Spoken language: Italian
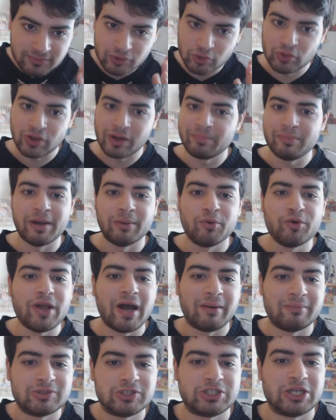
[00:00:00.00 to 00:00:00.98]
non abbiamo
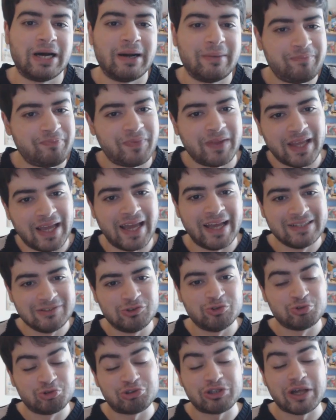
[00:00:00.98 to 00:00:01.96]
Yamcha, ah,
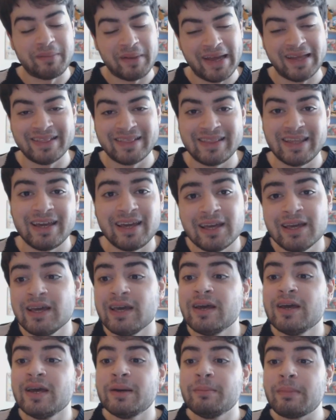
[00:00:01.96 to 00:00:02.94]
giustamente,
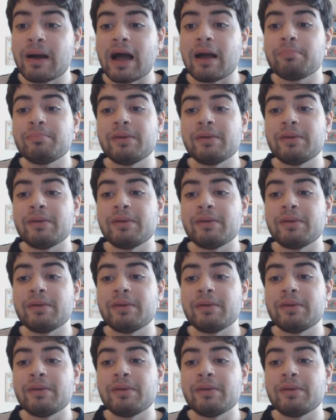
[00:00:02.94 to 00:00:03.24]
ma